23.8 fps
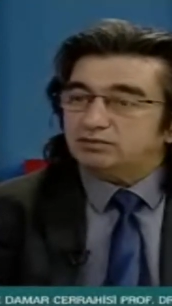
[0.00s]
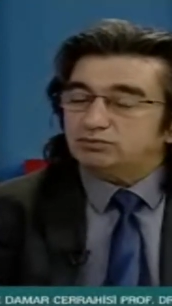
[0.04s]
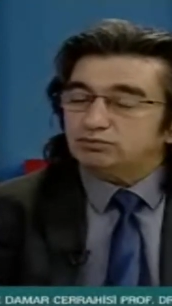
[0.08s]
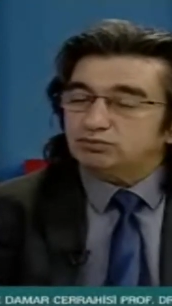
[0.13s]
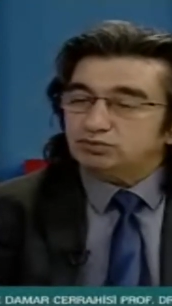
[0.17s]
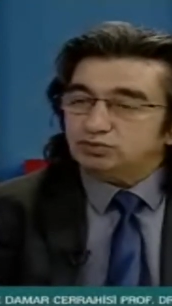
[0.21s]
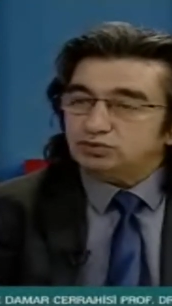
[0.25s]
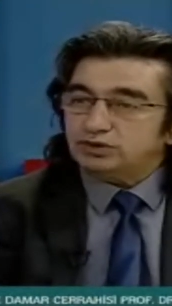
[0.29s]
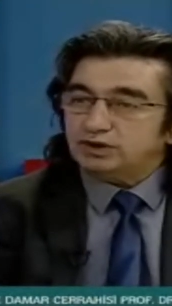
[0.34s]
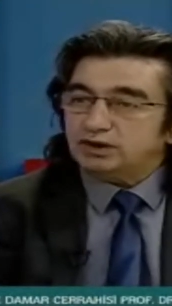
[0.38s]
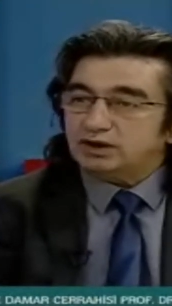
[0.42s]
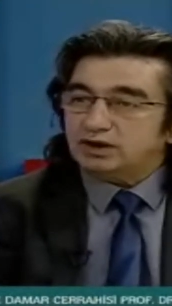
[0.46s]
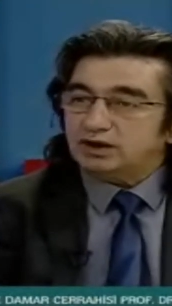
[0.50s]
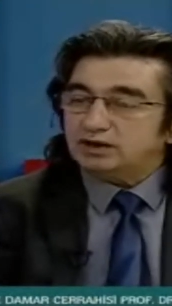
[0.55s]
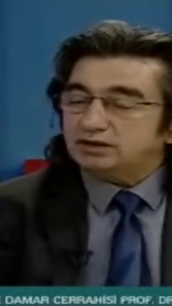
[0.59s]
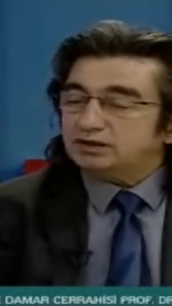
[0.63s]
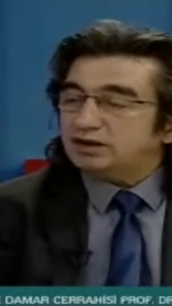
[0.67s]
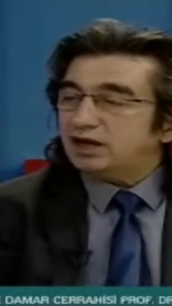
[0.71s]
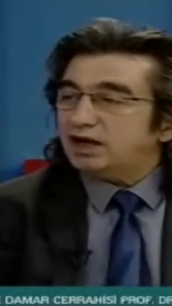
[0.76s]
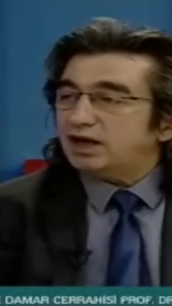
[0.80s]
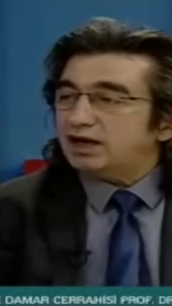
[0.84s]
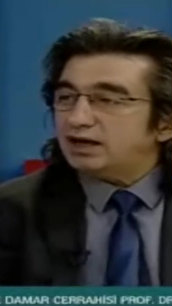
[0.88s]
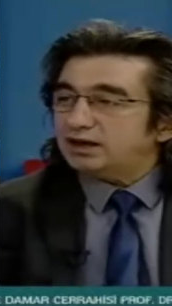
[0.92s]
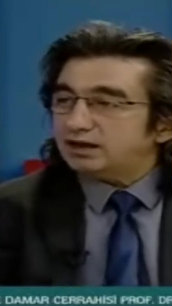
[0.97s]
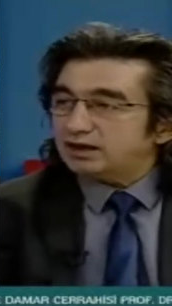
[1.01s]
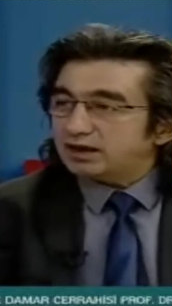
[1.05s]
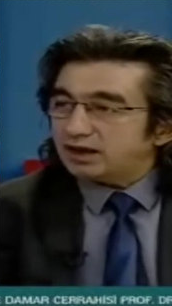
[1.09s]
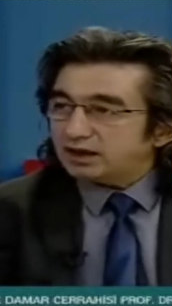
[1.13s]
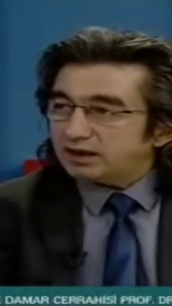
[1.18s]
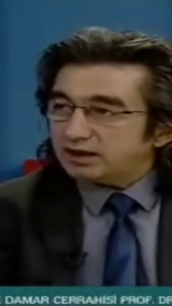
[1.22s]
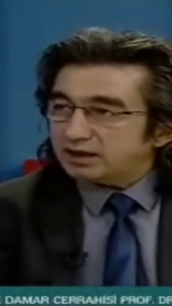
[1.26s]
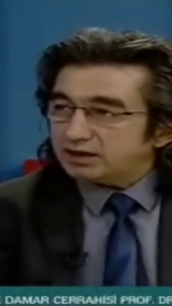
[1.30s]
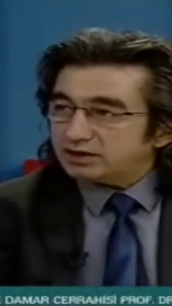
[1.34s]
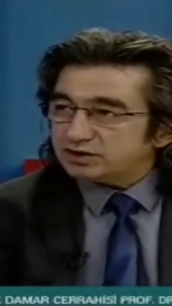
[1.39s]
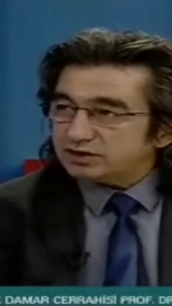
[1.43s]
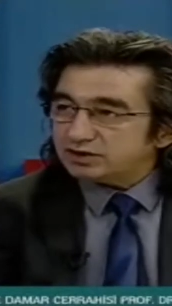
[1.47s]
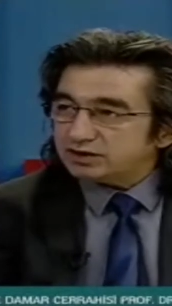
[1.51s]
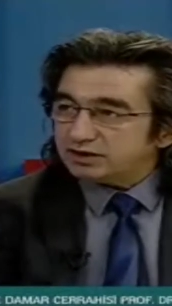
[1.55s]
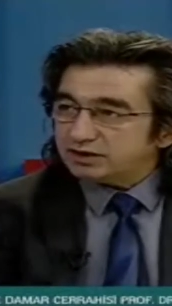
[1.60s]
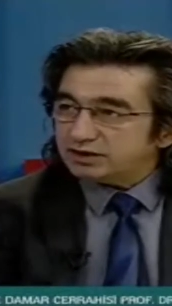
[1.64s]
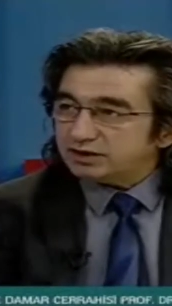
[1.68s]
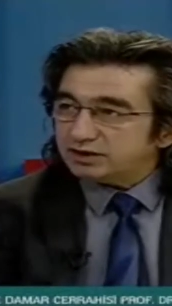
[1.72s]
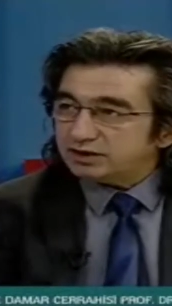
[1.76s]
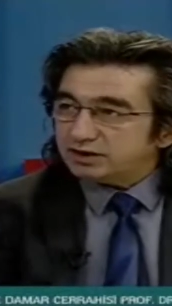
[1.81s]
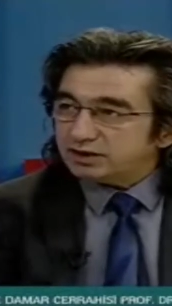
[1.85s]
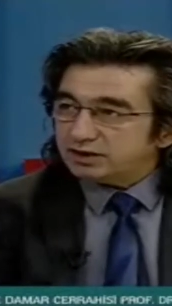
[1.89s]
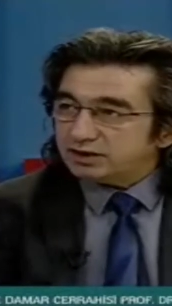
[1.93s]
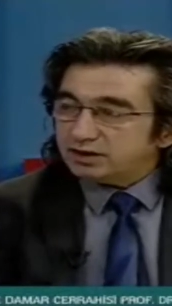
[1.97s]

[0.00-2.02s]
mutlaka daha erken yaşta